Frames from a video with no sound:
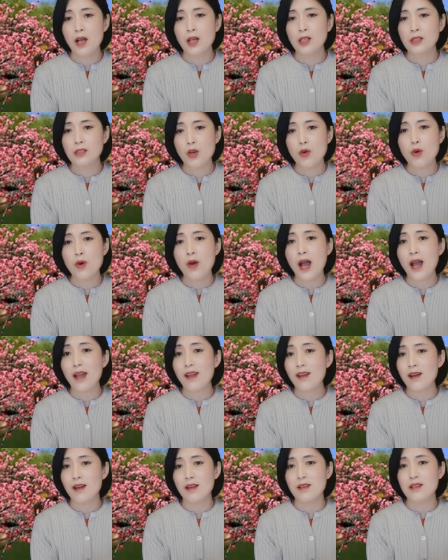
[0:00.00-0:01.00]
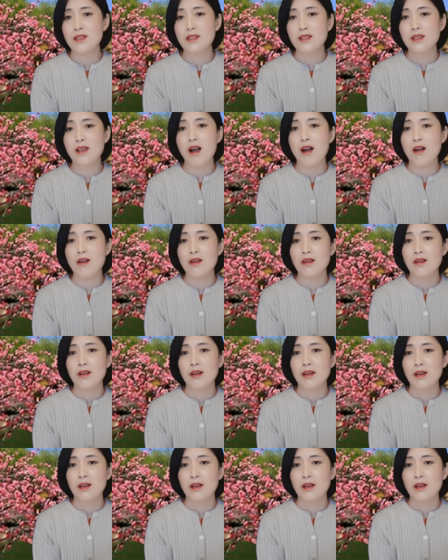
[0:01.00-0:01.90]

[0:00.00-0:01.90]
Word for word: 个都还很小。